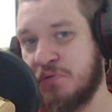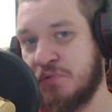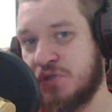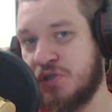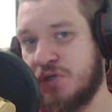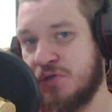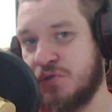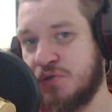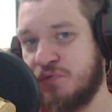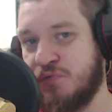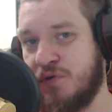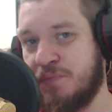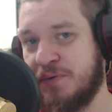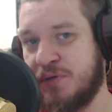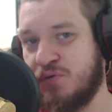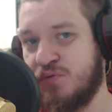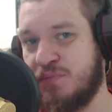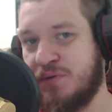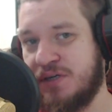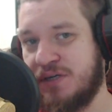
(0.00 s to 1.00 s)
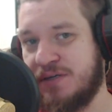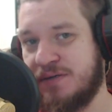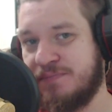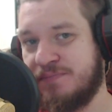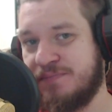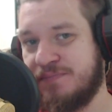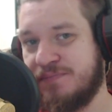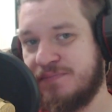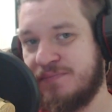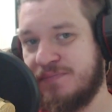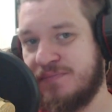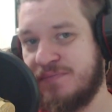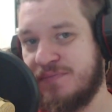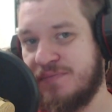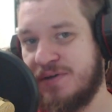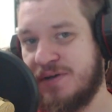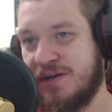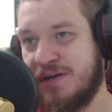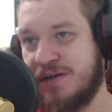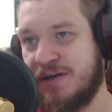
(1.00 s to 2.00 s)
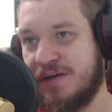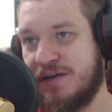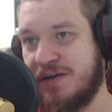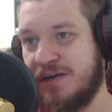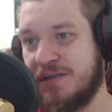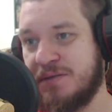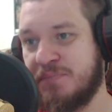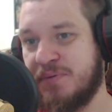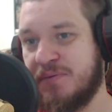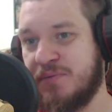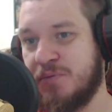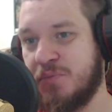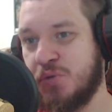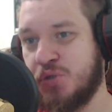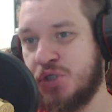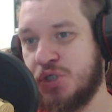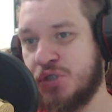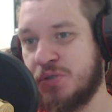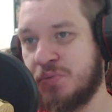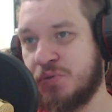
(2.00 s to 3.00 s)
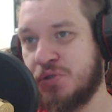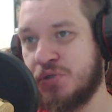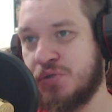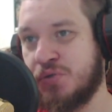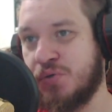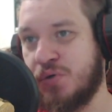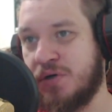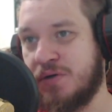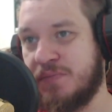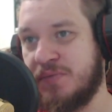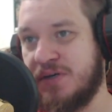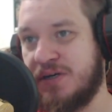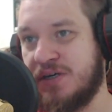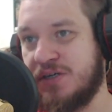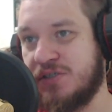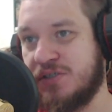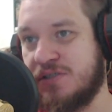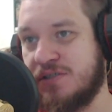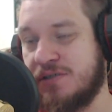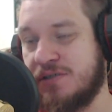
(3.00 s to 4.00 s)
сразу его опять убили. Это, по-моему, слишком жестоко, мне кажется.